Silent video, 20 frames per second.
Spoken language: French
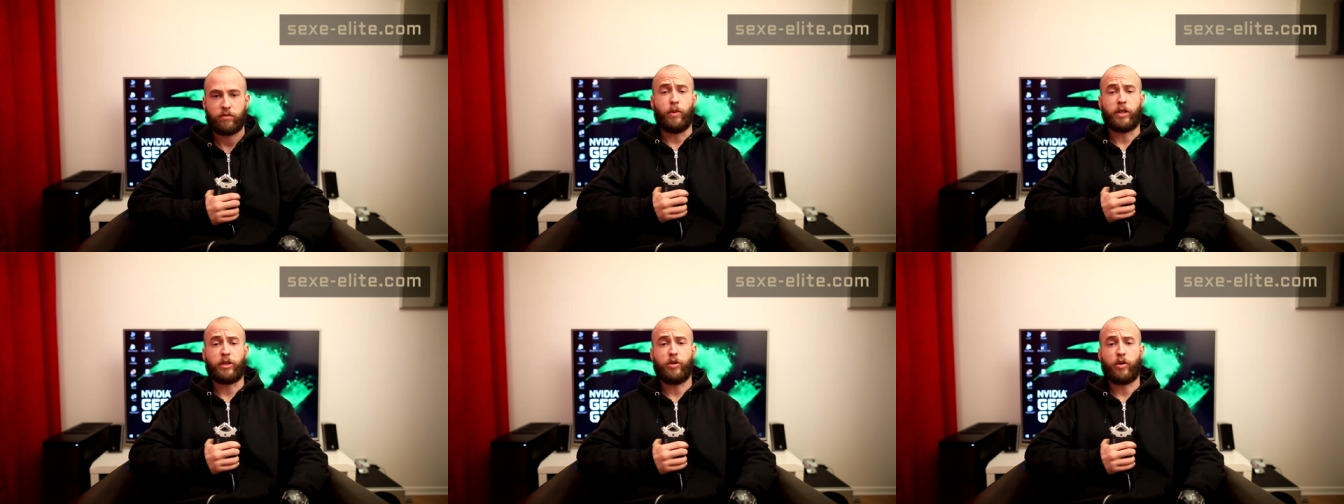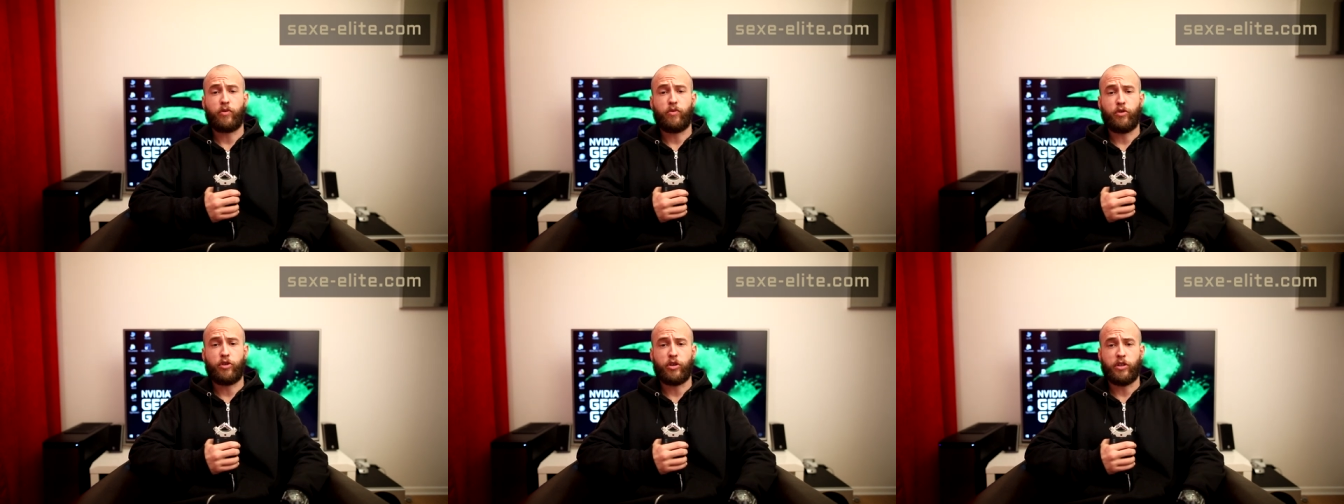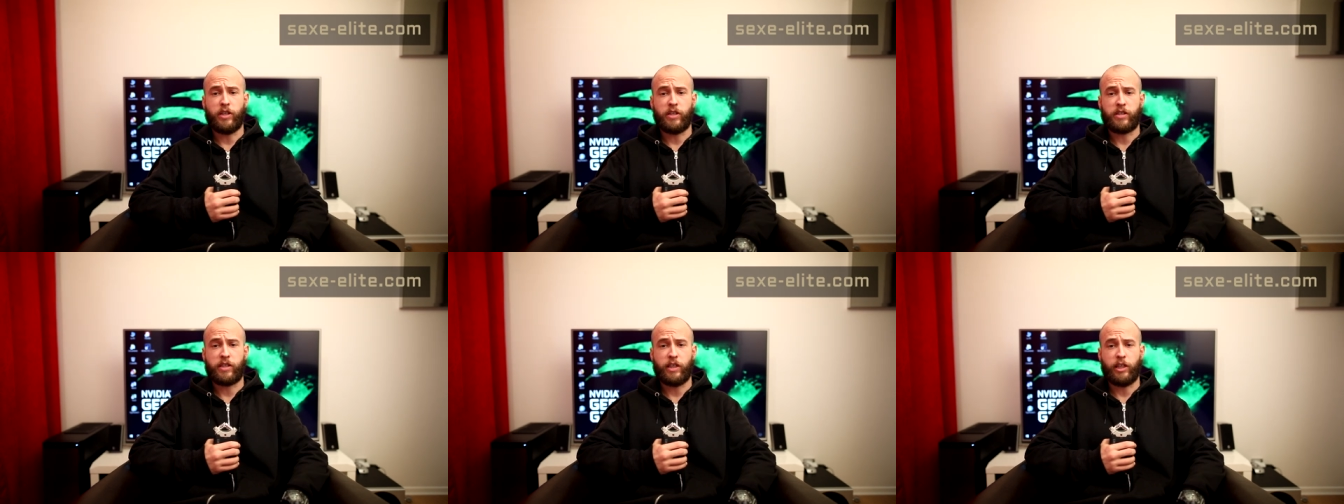Maintenant que vous
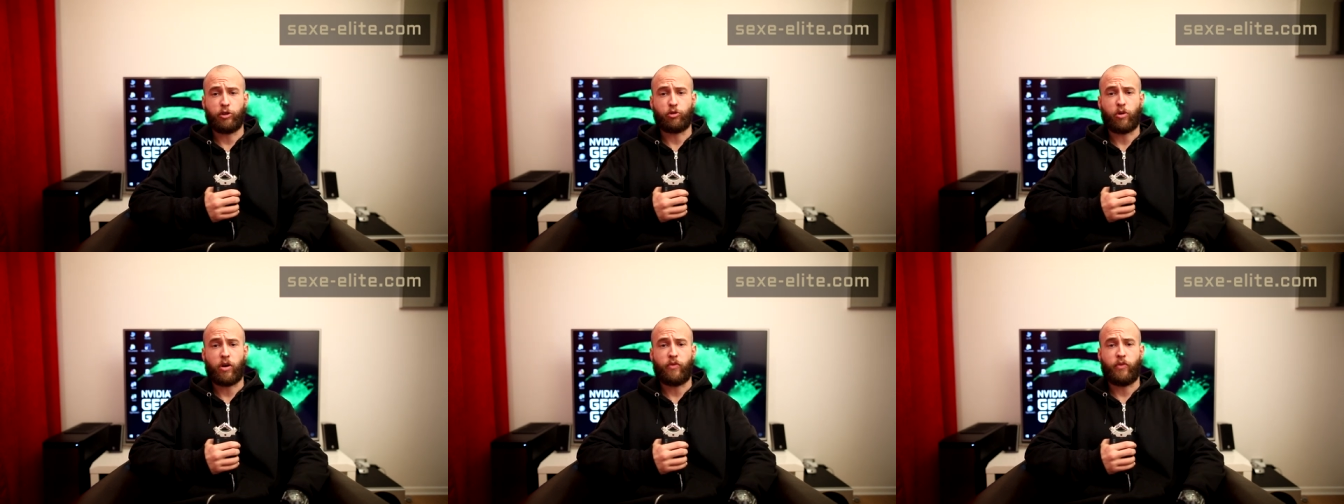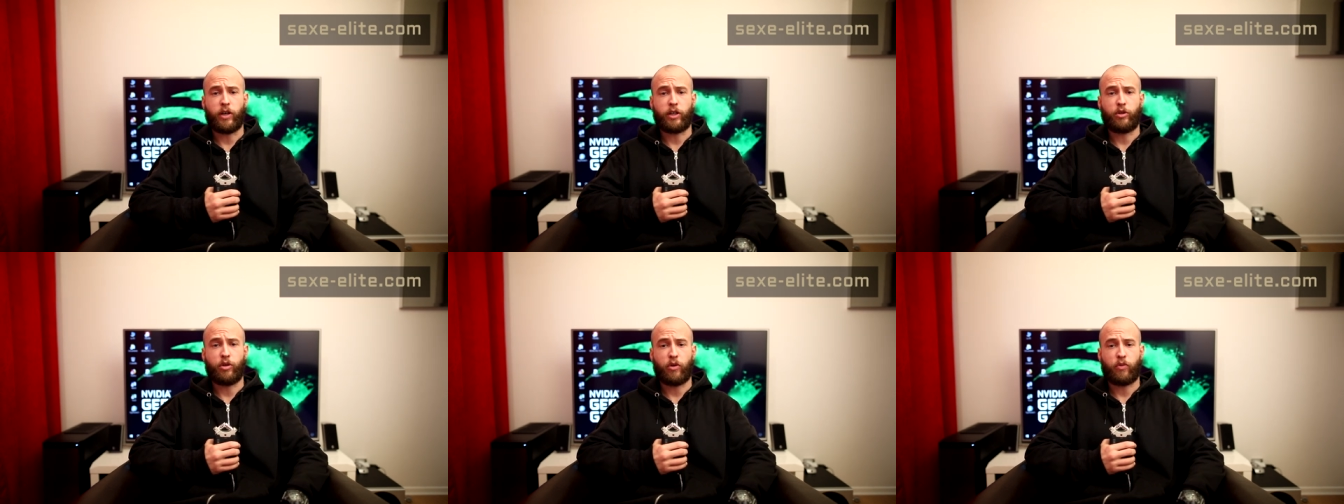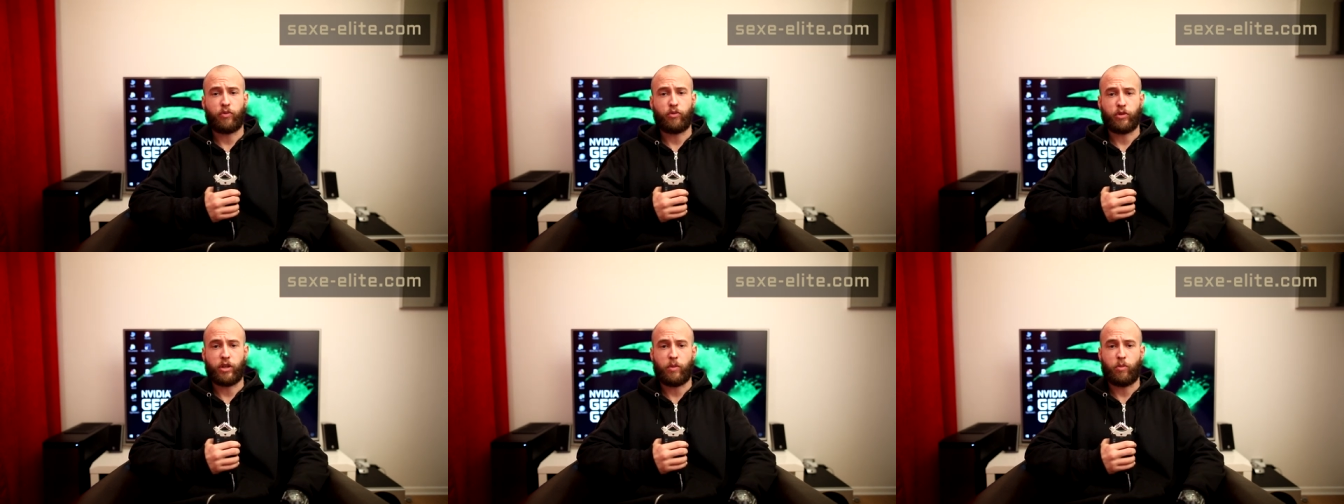connaissez les trois facteurs
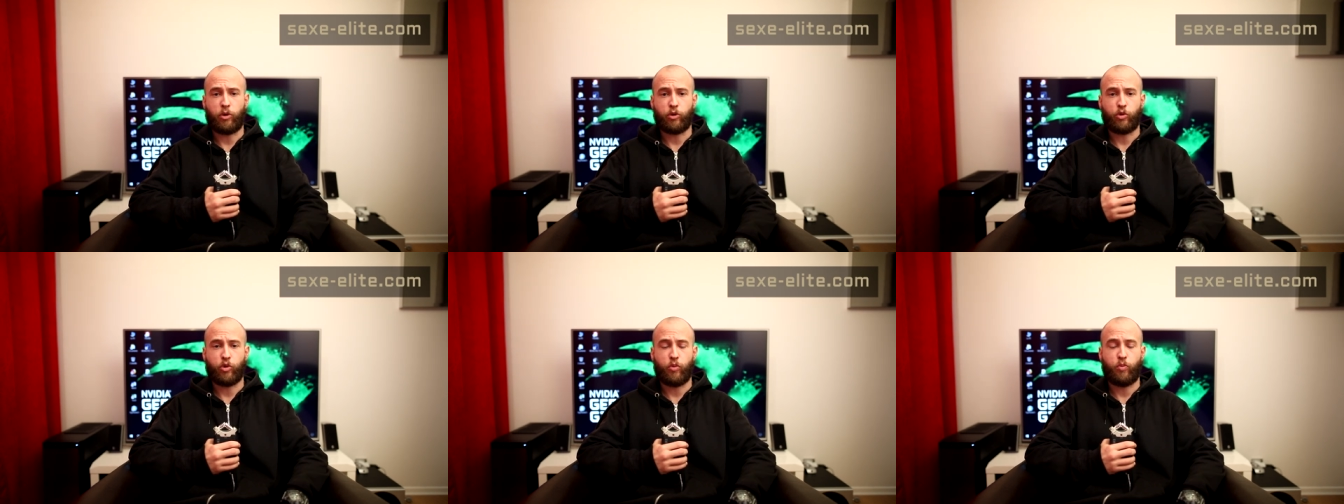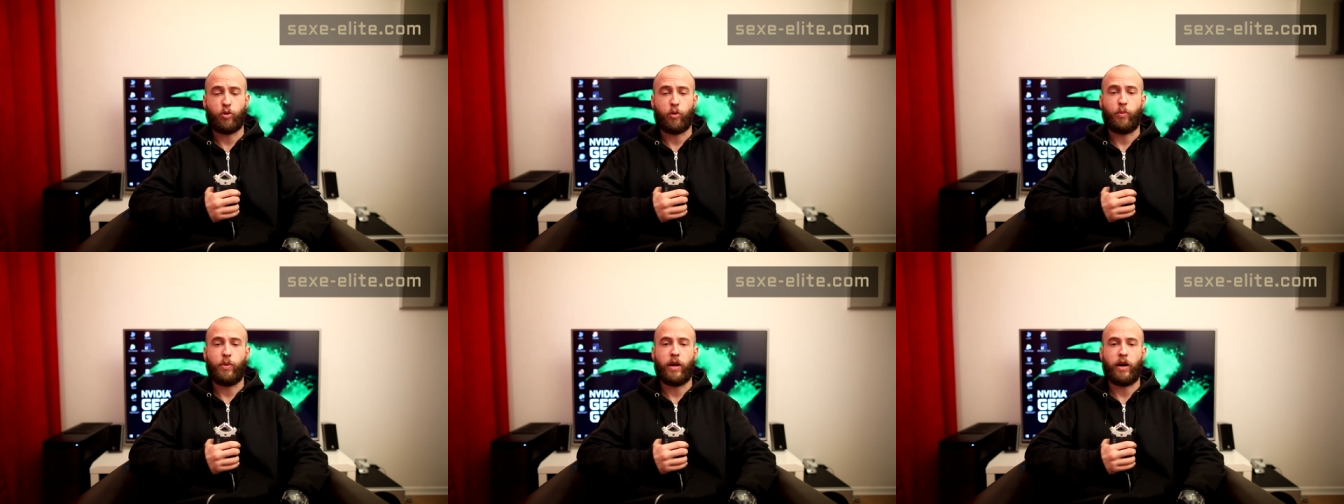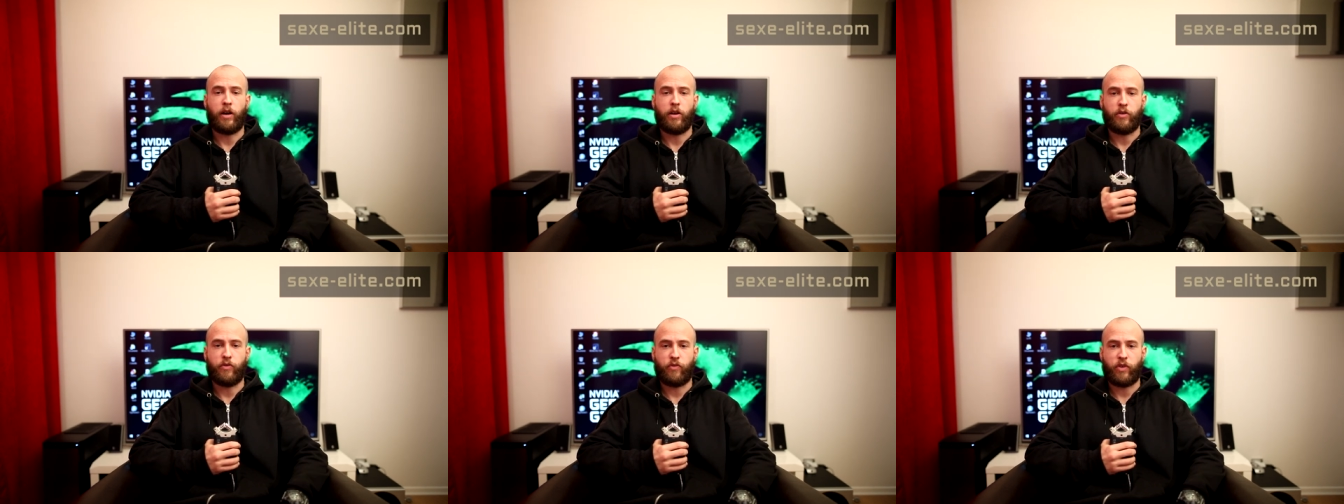fondamentaux pour
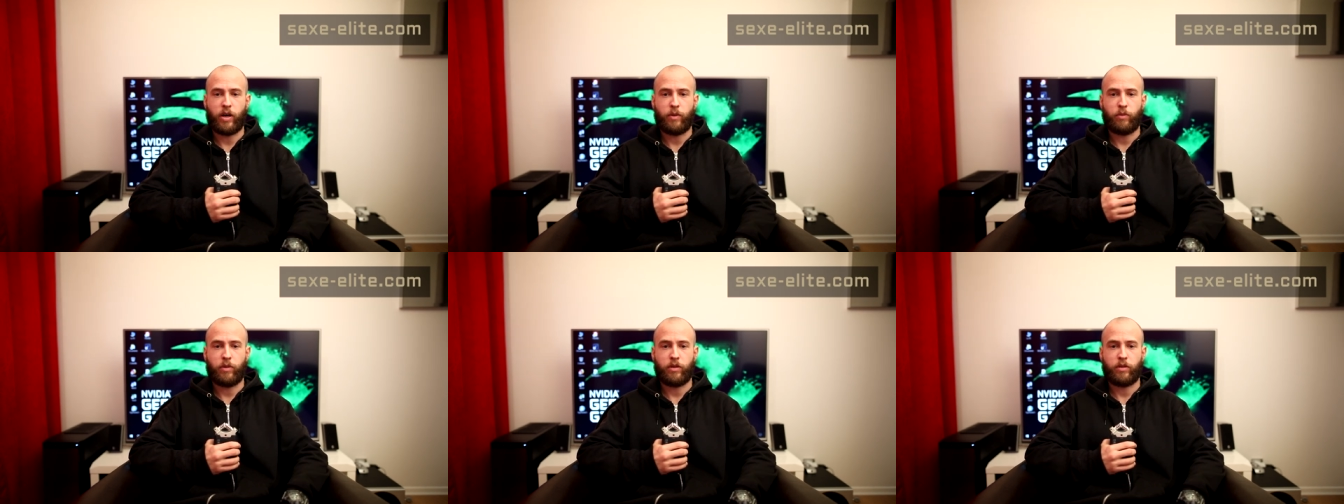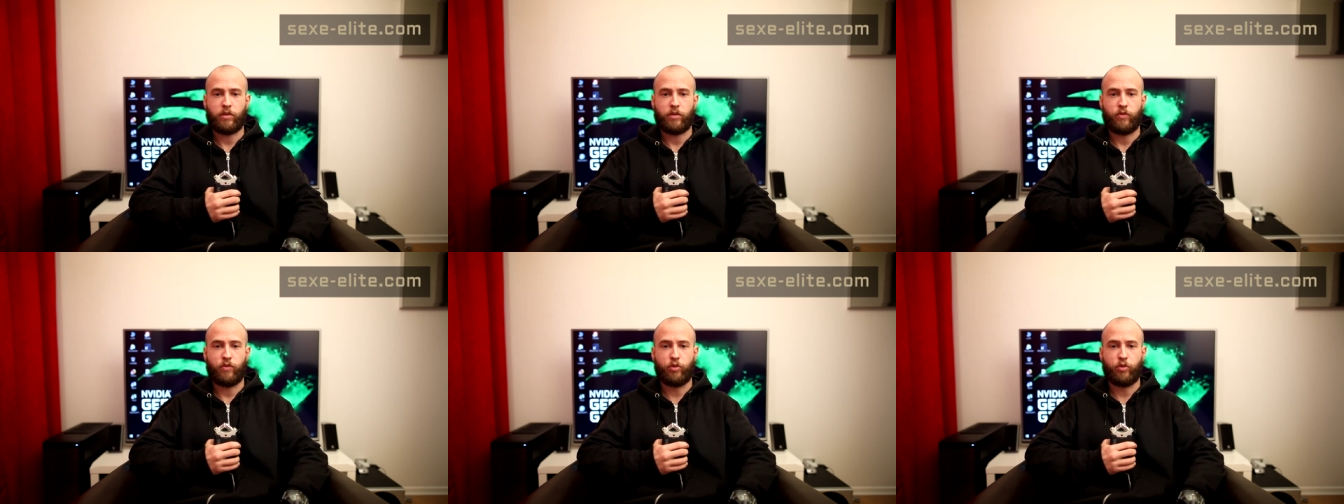plaire à une femme,